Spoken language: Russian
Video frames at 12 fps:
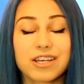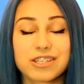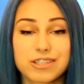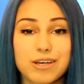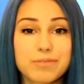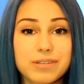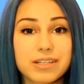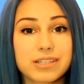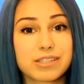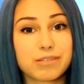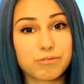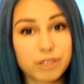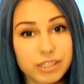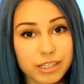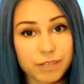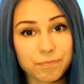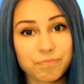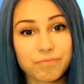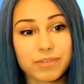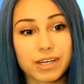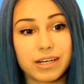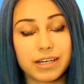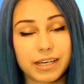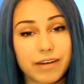Собственно, сегодня
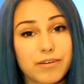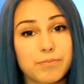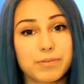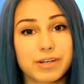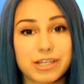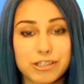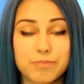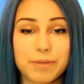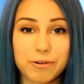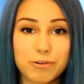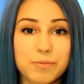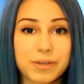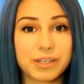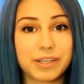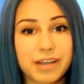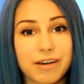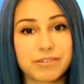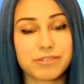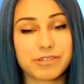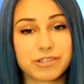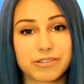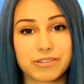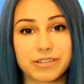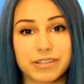а, я вам покажу покупки недавно
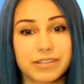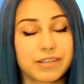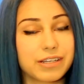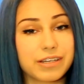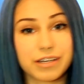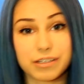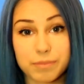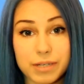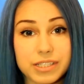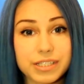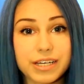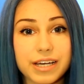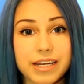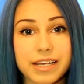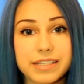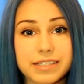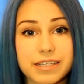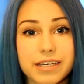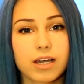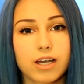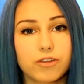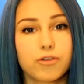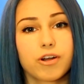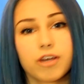совершенной этой косметики корейской,
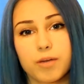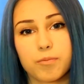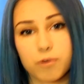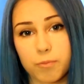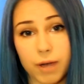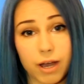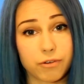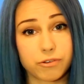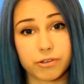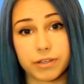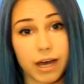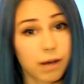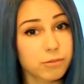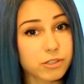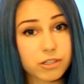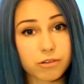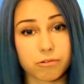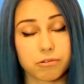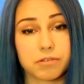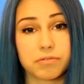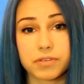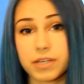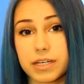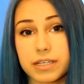которую я покупаю все там же, на
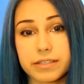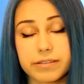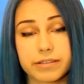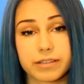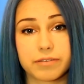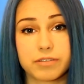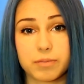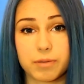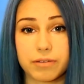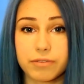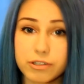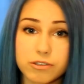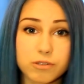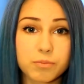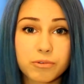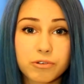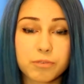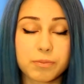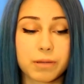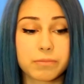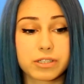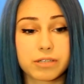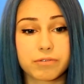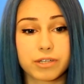Лунифере, ссылки все под видео будут,
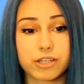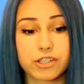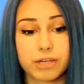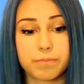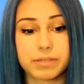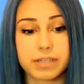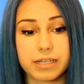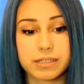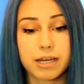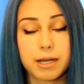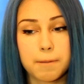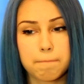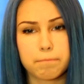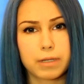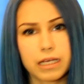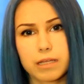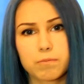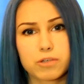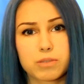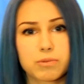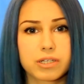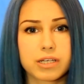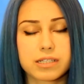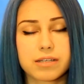потому что вы начали писать, Милен,
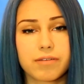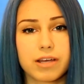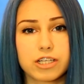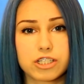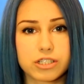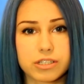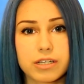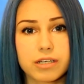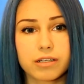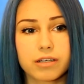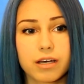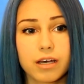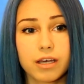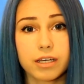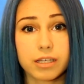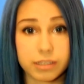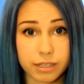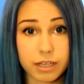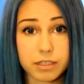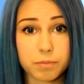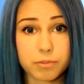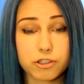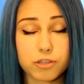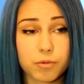почему ты не оставляешь ссылок? И знаете
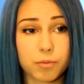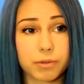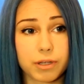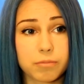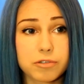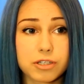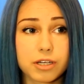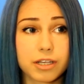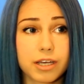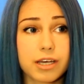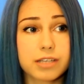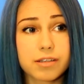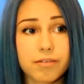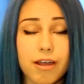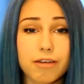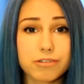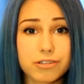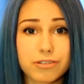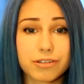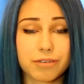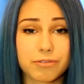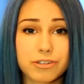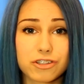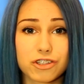почему? Потому что когда я оставляю
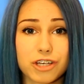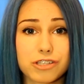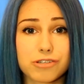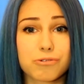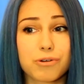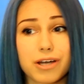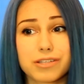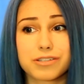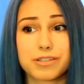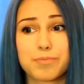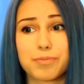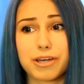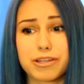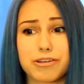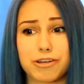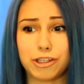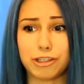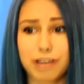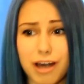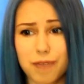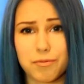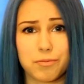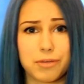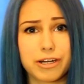ссылки, вы начинаете ругаться, типа, это
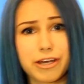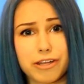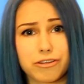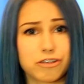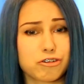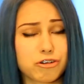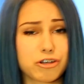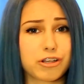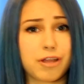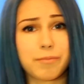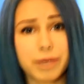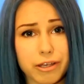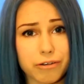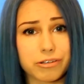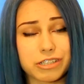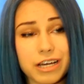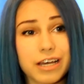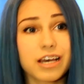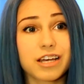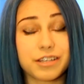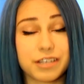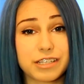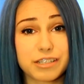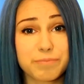реклама, Милен, ты что рекламируешь?
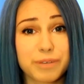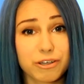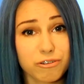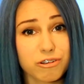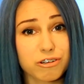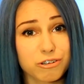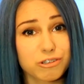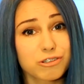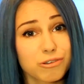Да если бы мне кто-то хоть